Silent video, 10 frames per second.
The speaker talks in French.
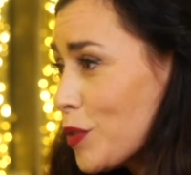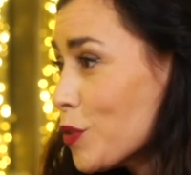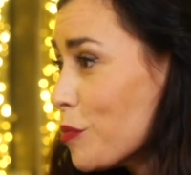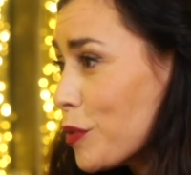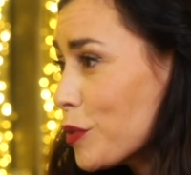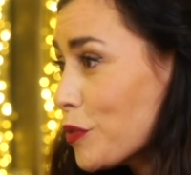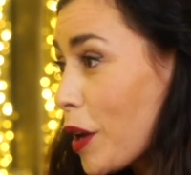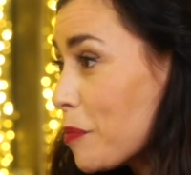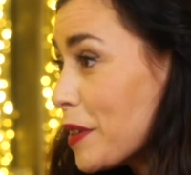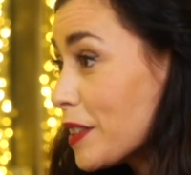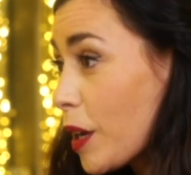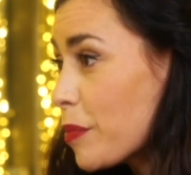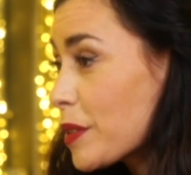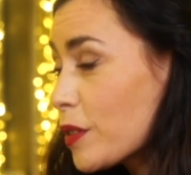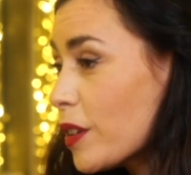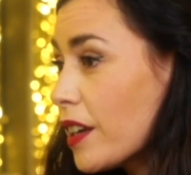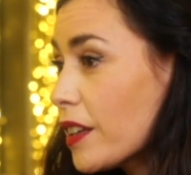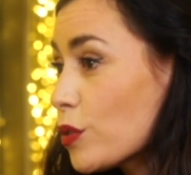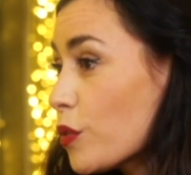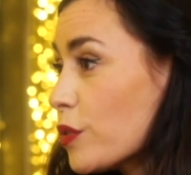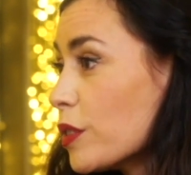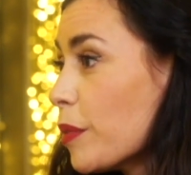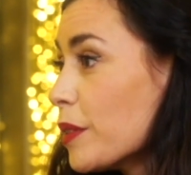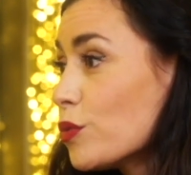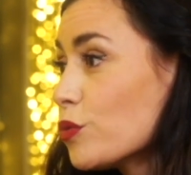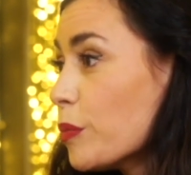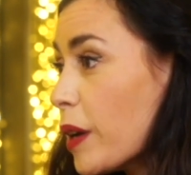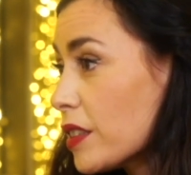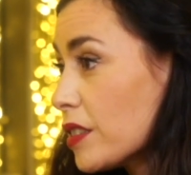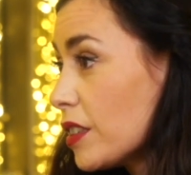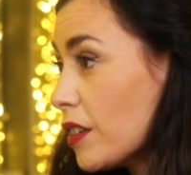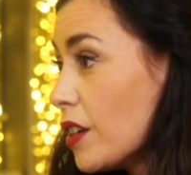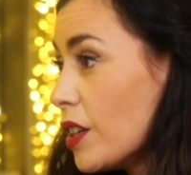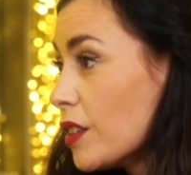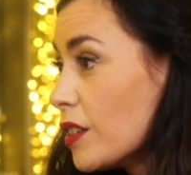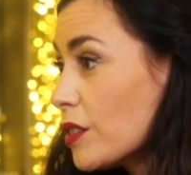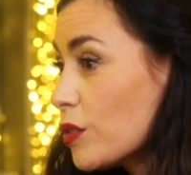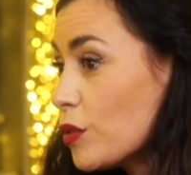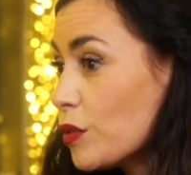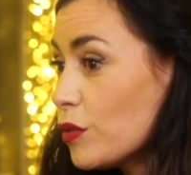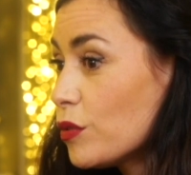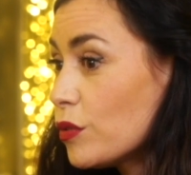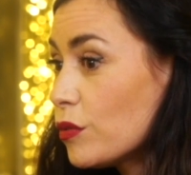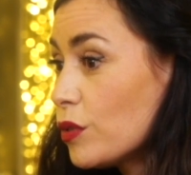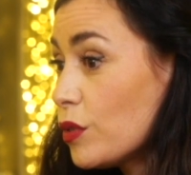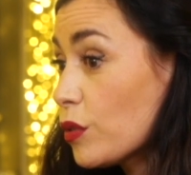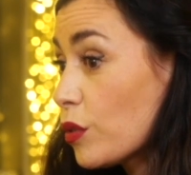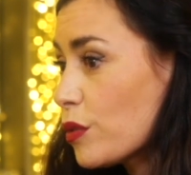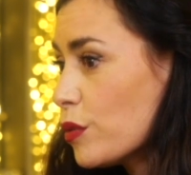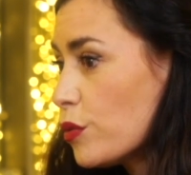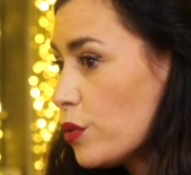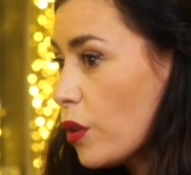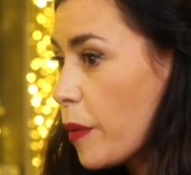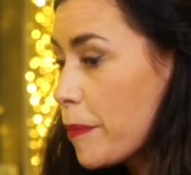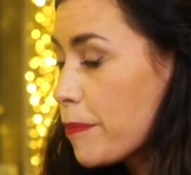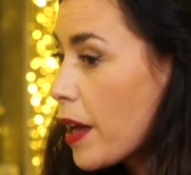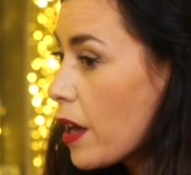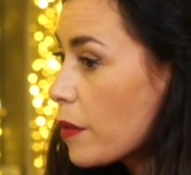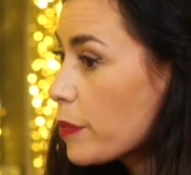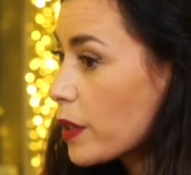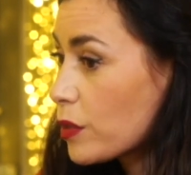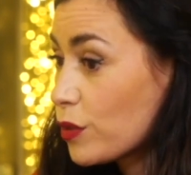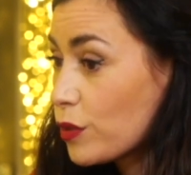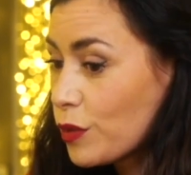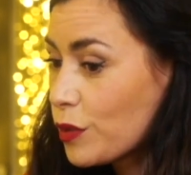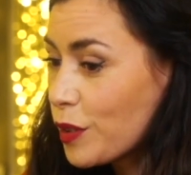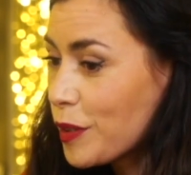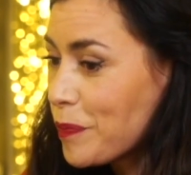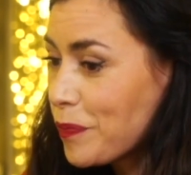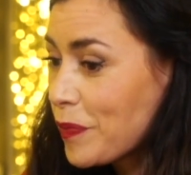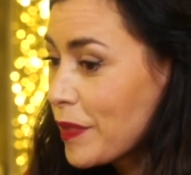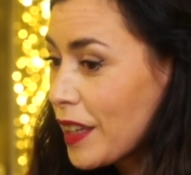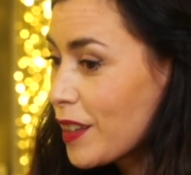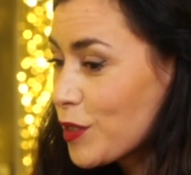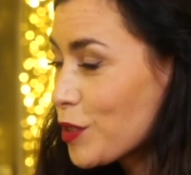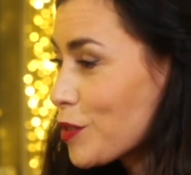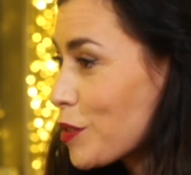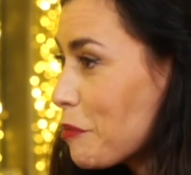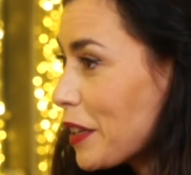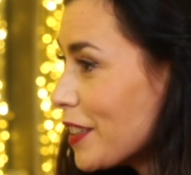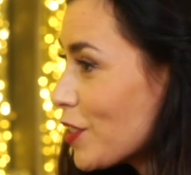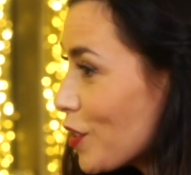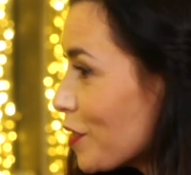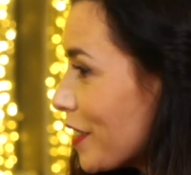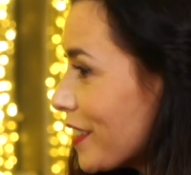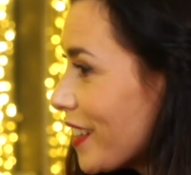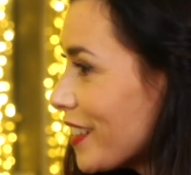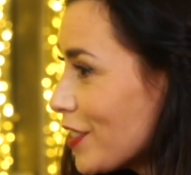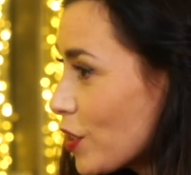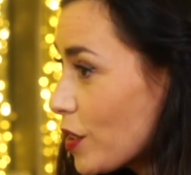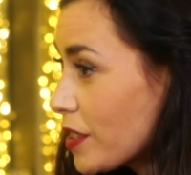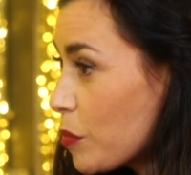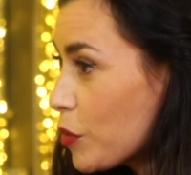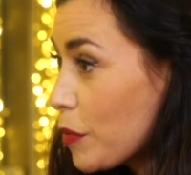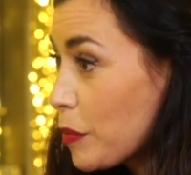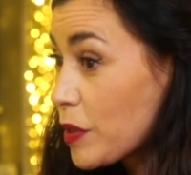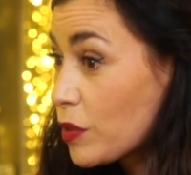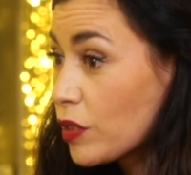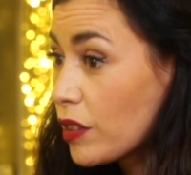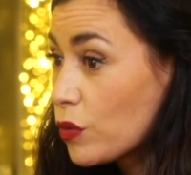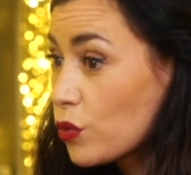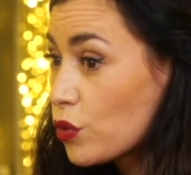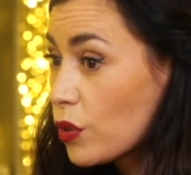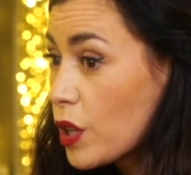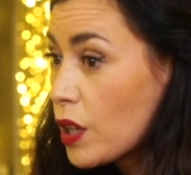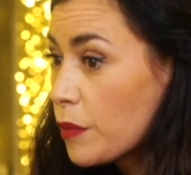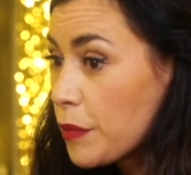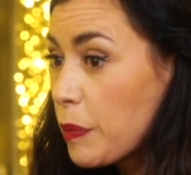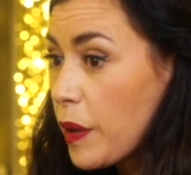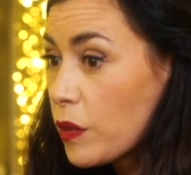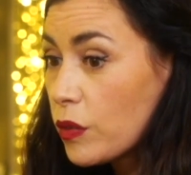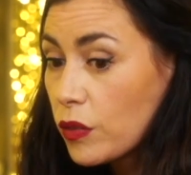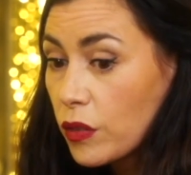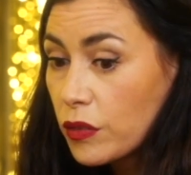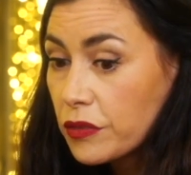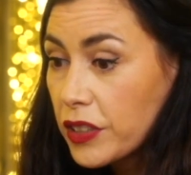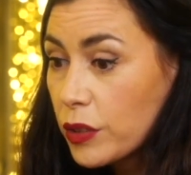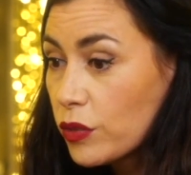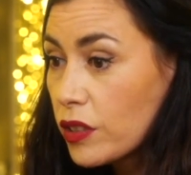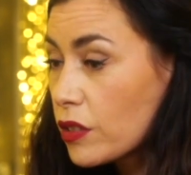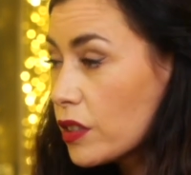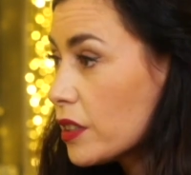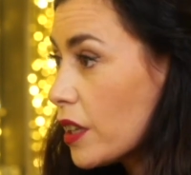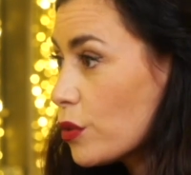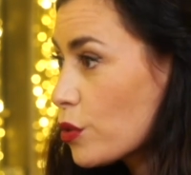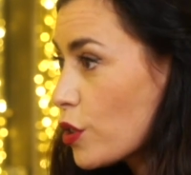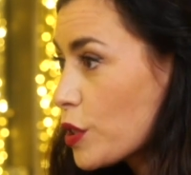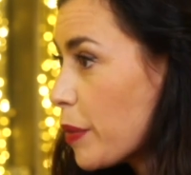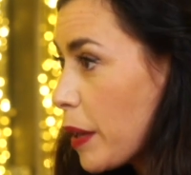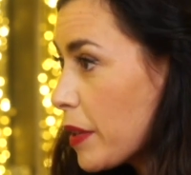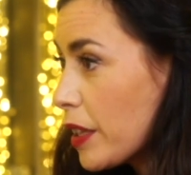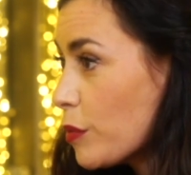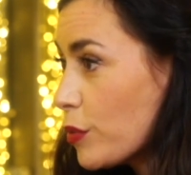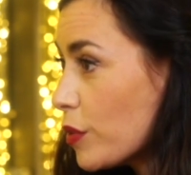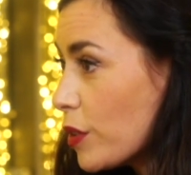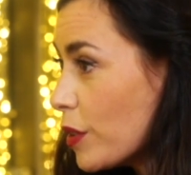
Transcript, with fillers: tout, pour lui faire plaisir parce que la lecture faisait pas du tout partie euh, de, de, notre culture. Pas parce que ce ne sont pas des gens intelligents, simplement parce qu'on a toujours. Mes parents ont, ont vécu dans un état d'urgence permanent pour